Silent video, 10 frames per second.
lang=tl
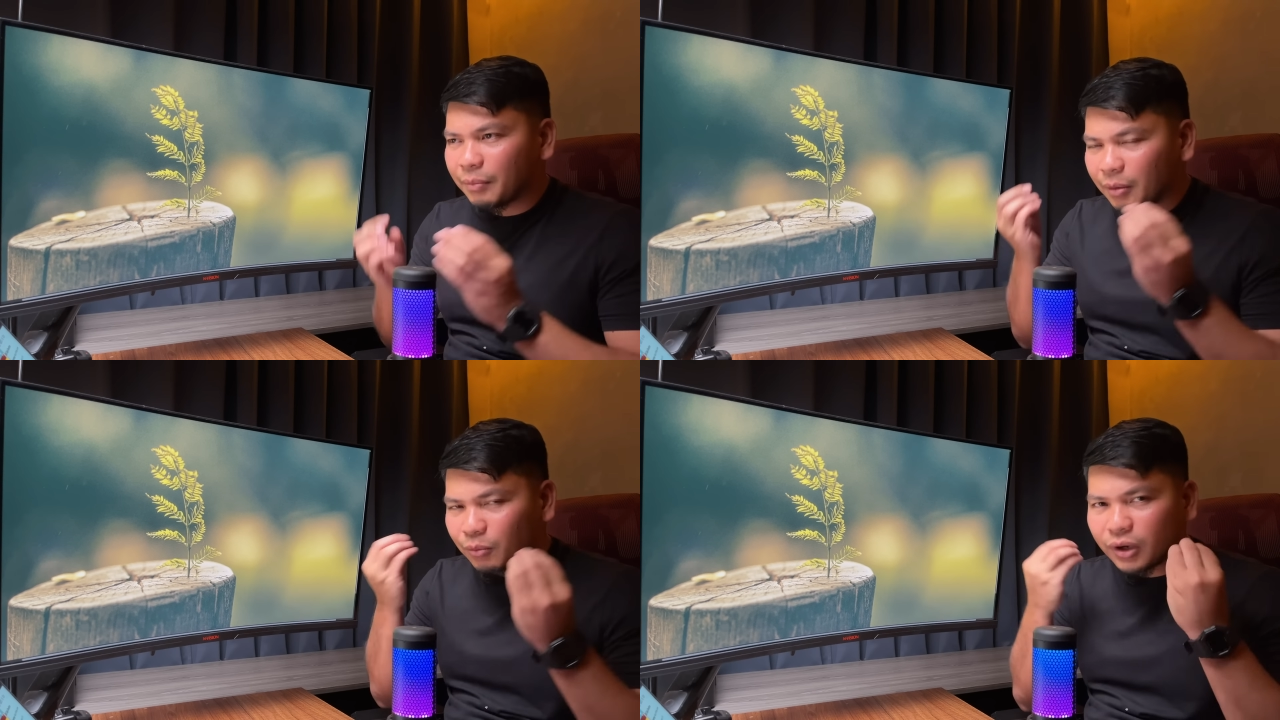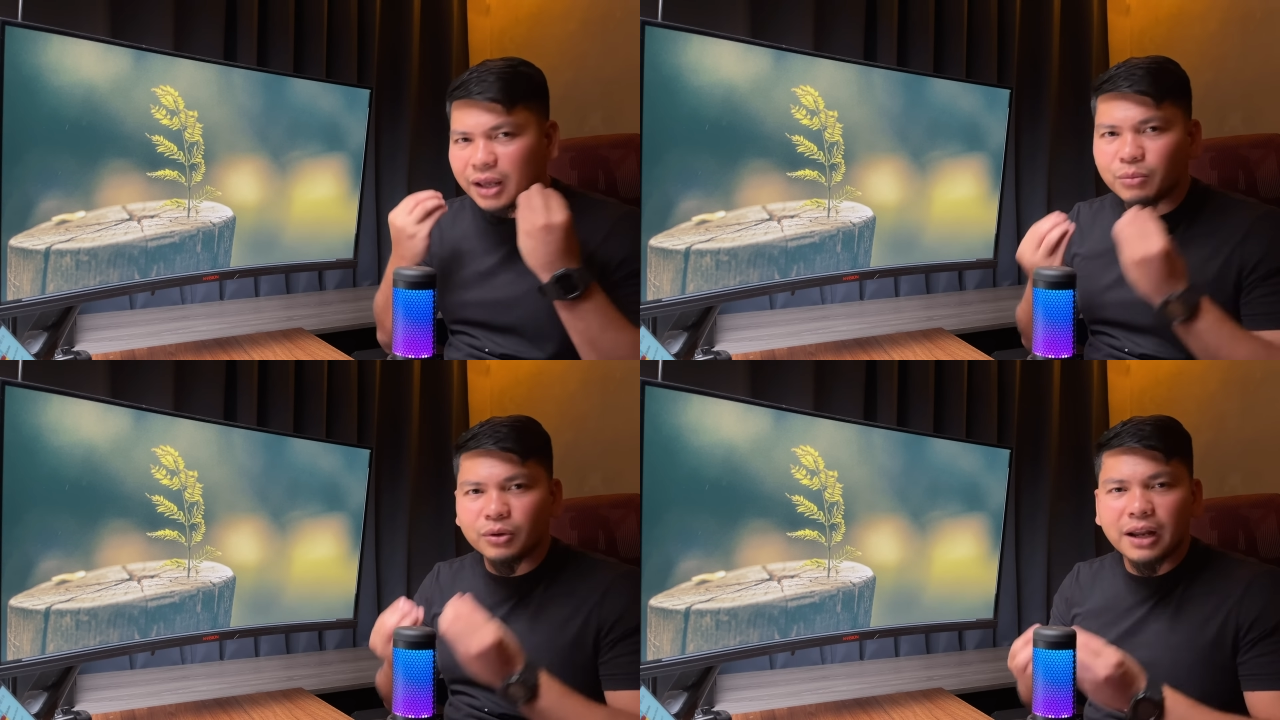
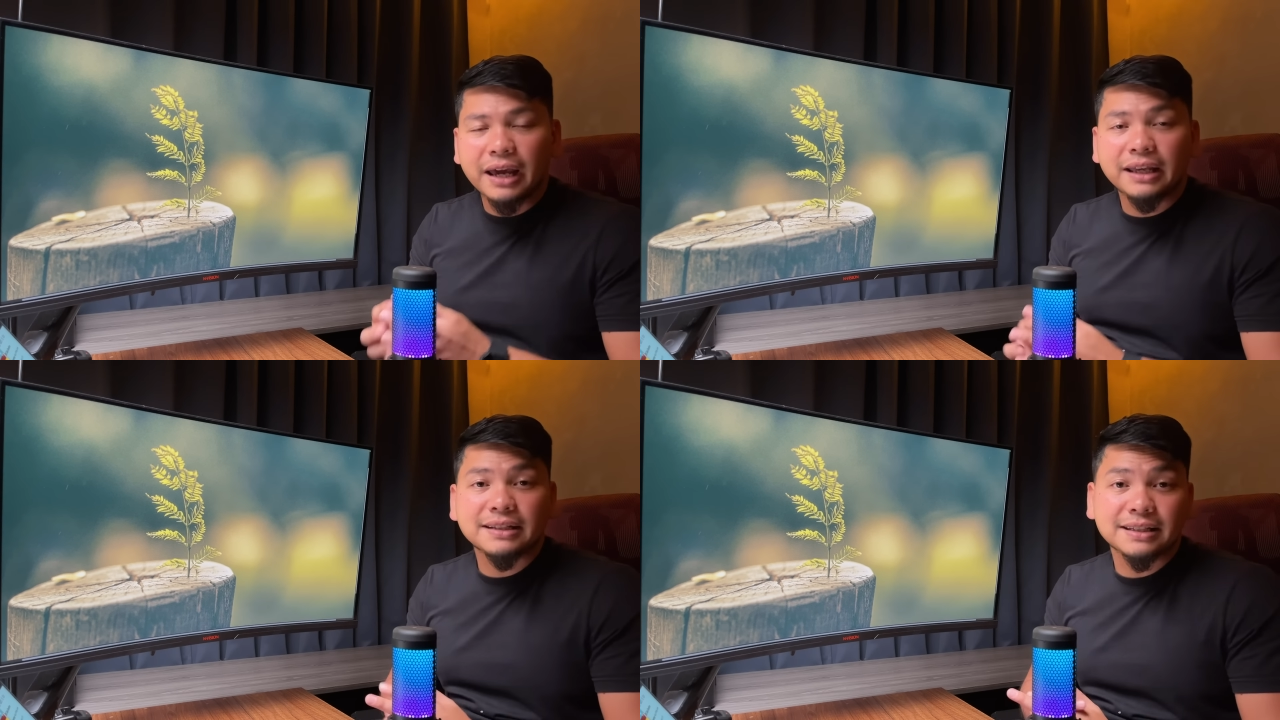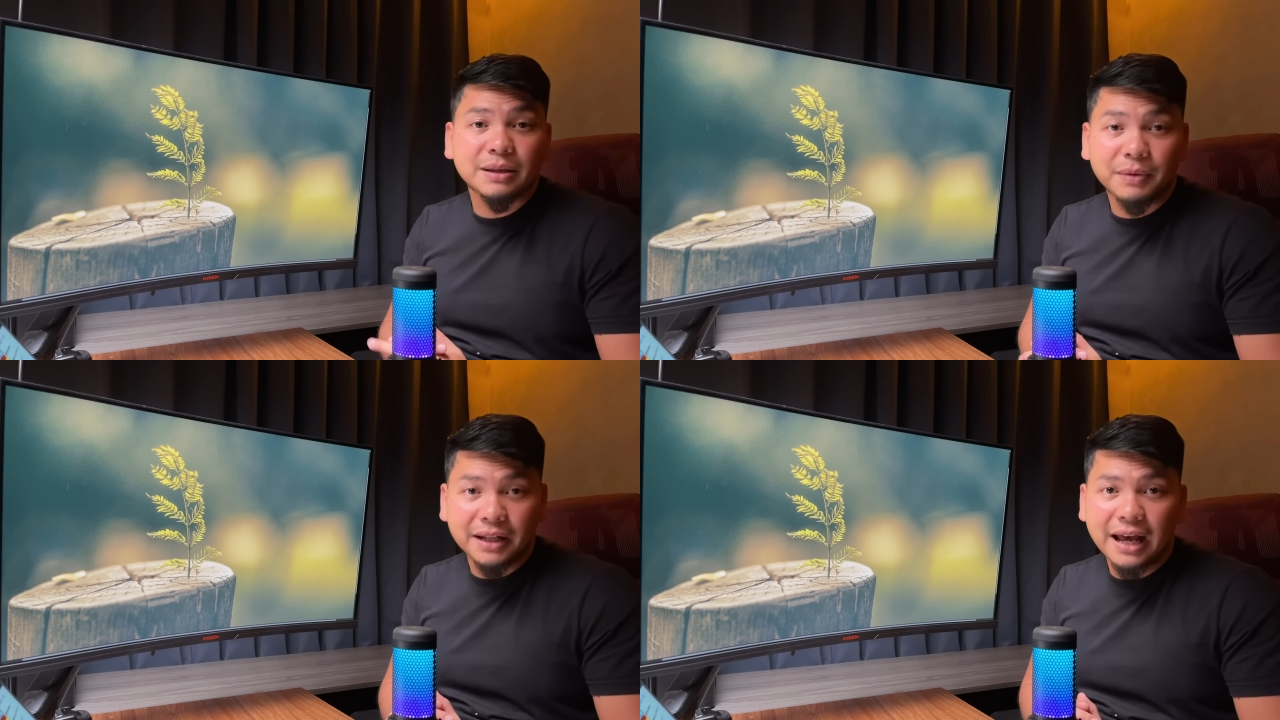napagbulay-bulayan sa
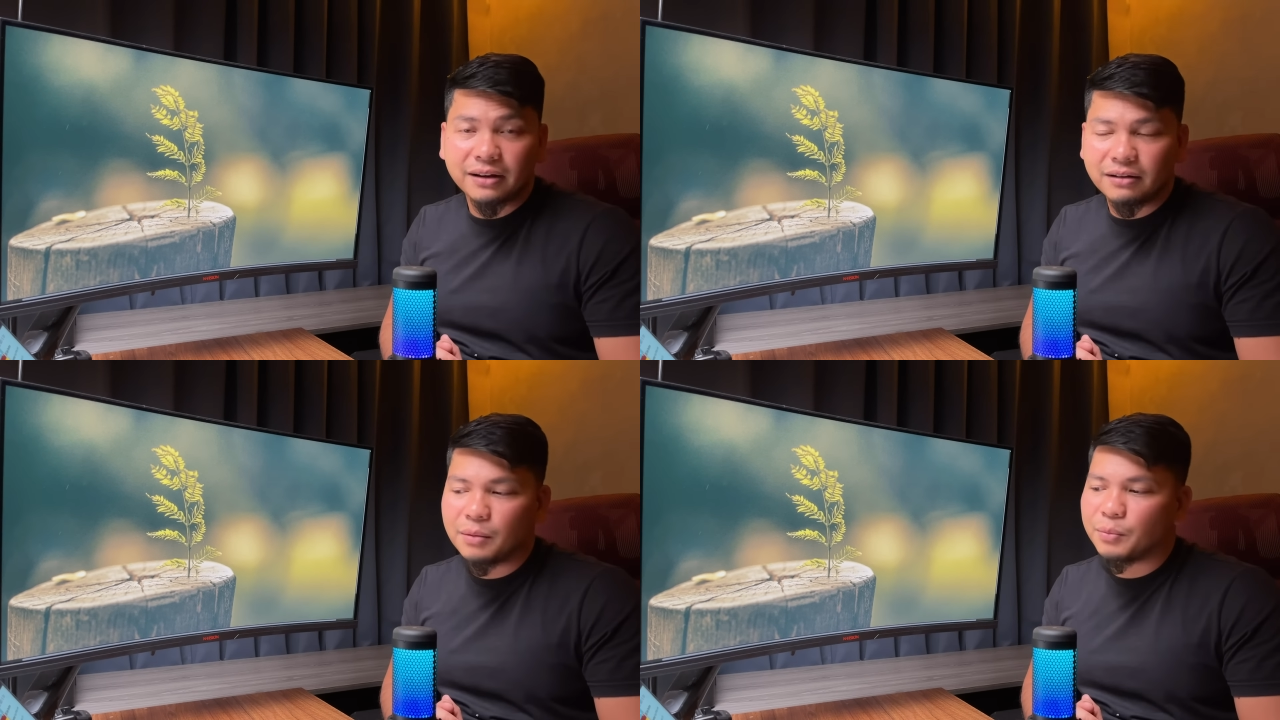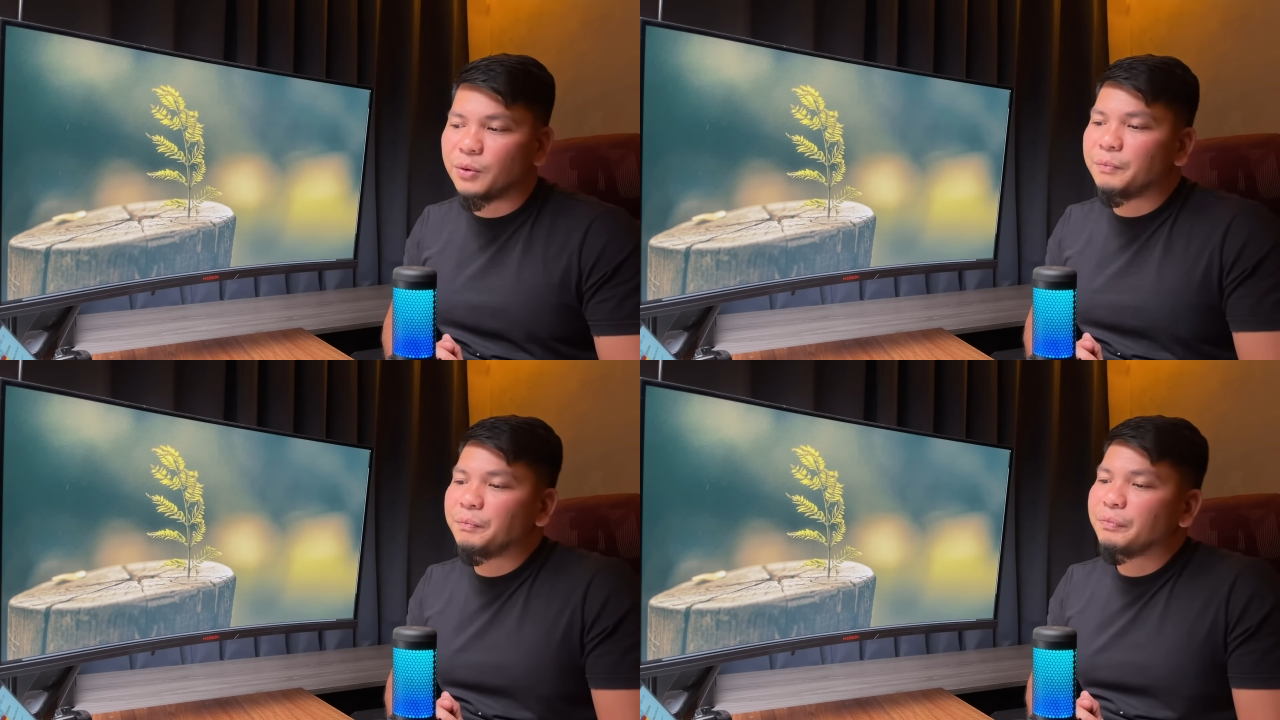seminaryo na po.